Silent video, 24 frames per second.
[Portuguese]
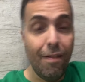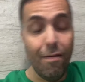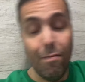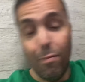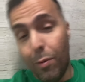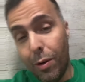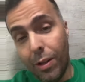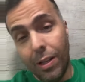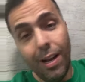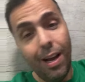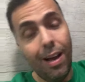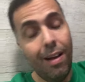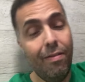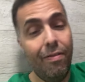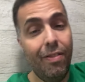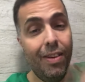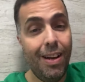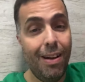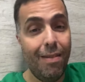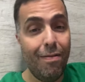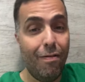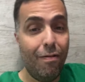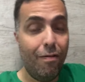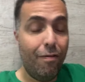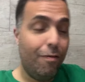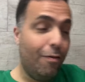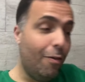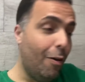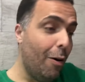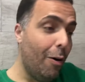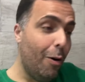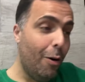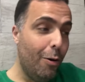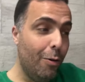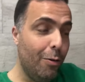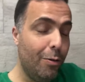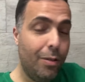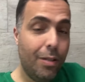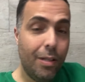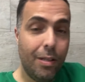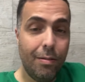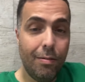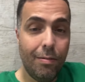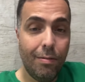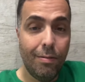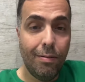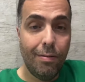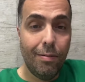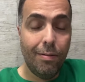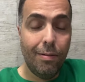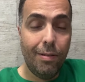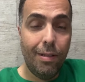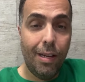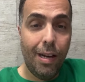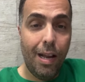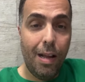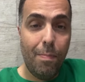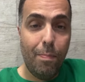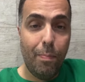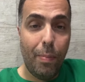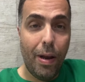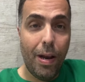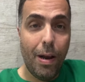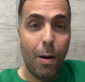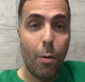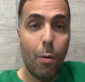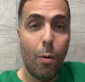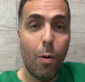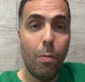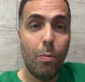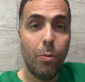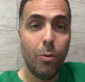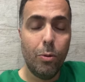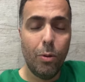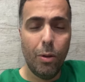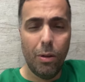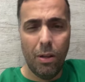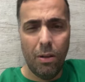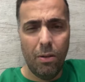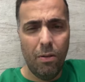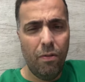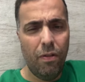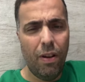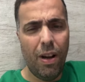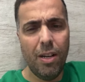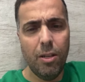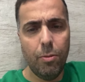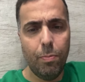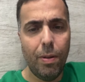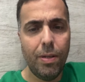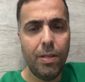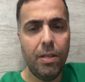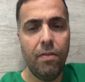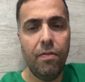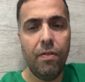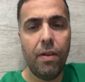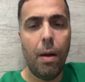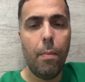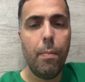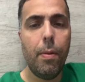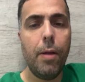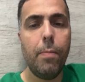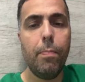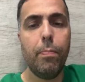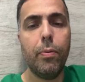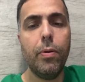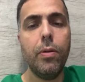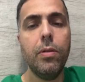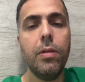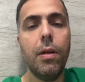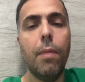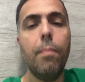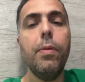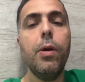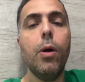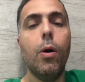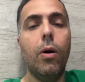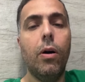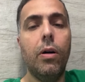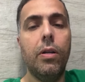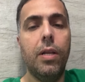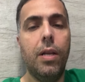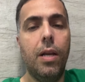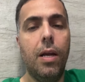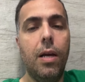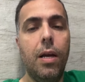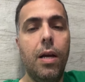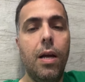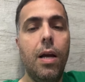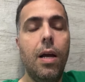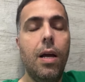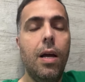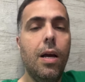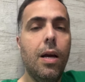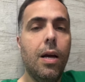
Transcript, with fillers: Teve muita reviravolta no, no direito penal como um todo. Eu não falo especificamente para o exame de ordem, né?